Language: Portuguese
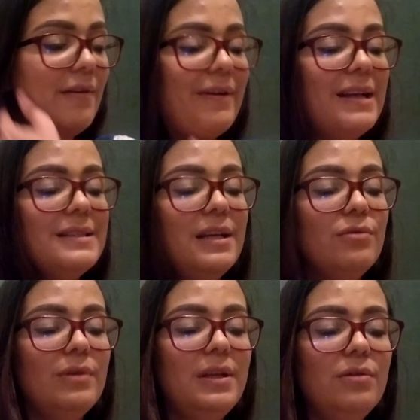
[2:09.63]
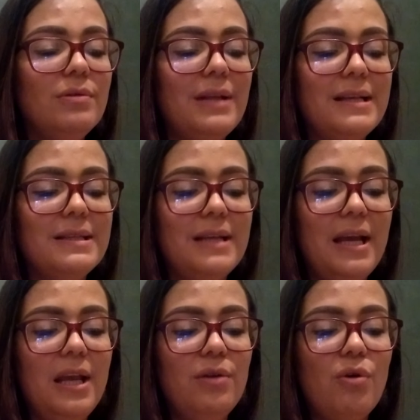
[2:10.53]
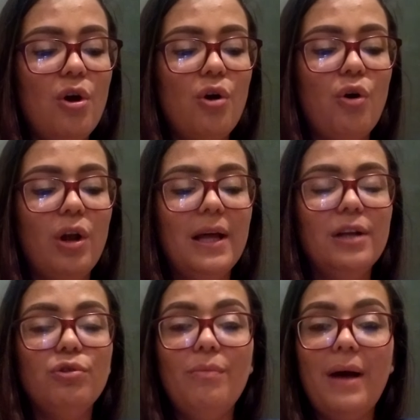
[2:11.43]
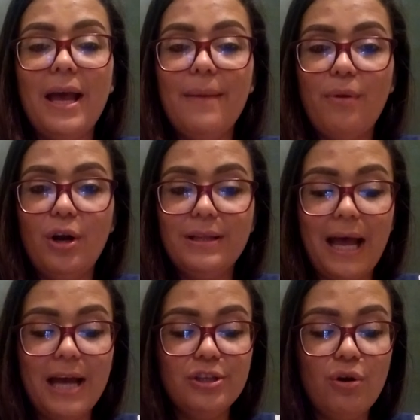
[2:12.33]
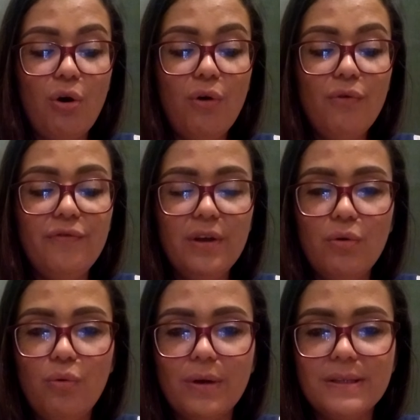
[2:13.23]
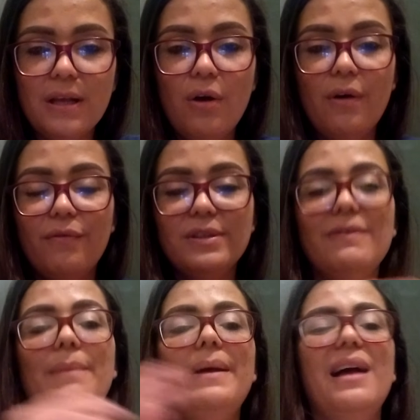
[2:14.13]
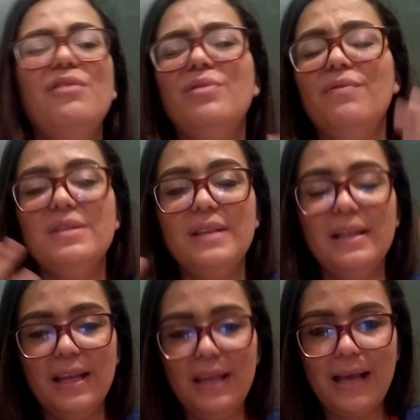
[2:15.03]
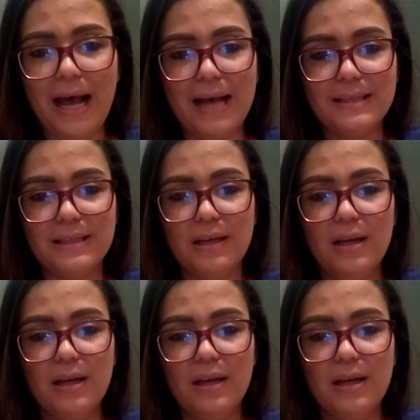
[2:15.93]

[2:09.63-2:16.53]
Fazendo um lindo desenho, colando uma reportagem ou figuras. Você vai pegar o que você tem em casa.